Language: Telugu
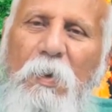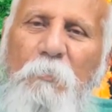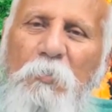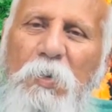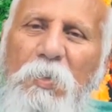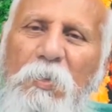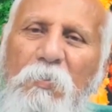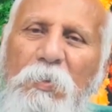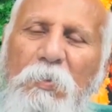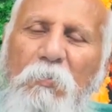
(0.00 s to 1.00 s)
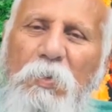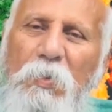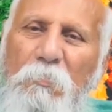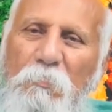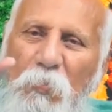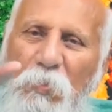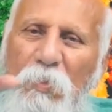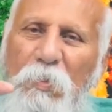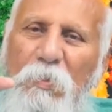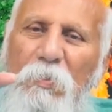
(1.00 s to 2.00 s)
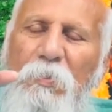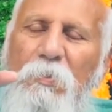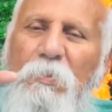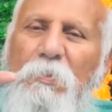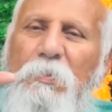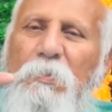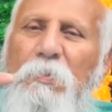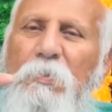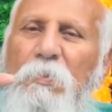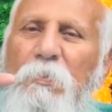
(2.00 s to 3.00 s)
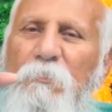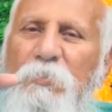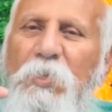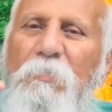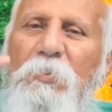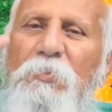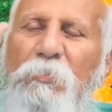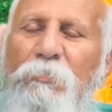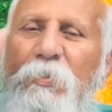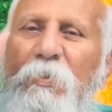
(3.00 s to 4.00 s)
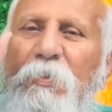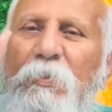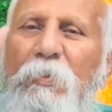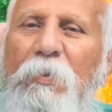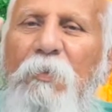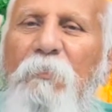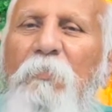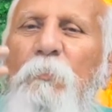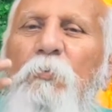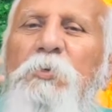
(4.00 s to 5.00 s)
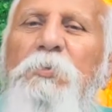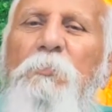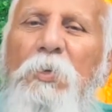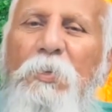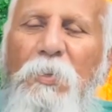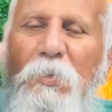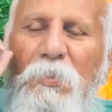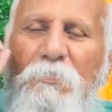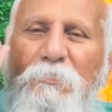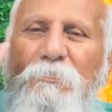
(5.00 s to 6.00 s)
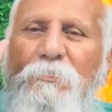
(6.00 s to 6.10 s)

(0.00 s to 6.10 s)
ఆ పురాణాల్లో అనే యొక్క మౌలిక విషయాలు మనకు తెలుస్తాయి అవేమో పుక్కిట పురాణాలు కాదు